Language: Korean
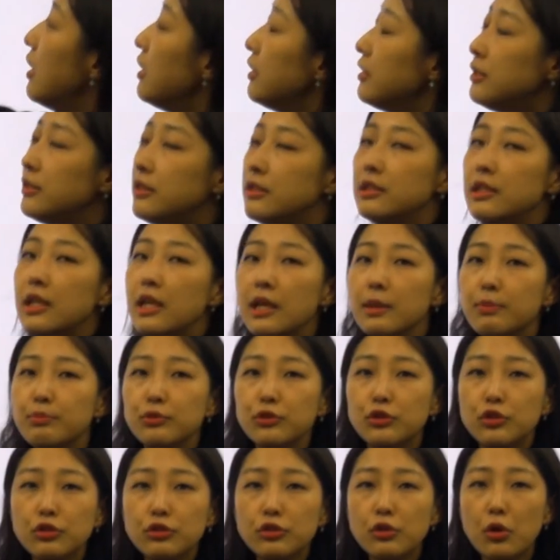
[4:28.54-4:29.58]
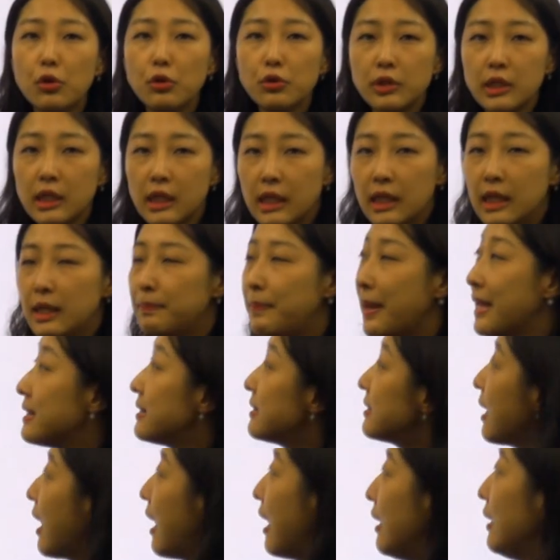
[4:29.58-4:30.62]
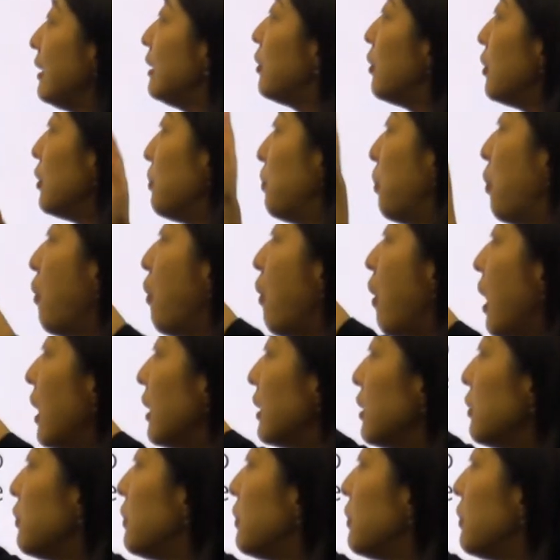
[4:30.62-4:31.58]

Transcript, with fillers: 그들의 이 부드러운 이 뱃살, 이거를 보호하기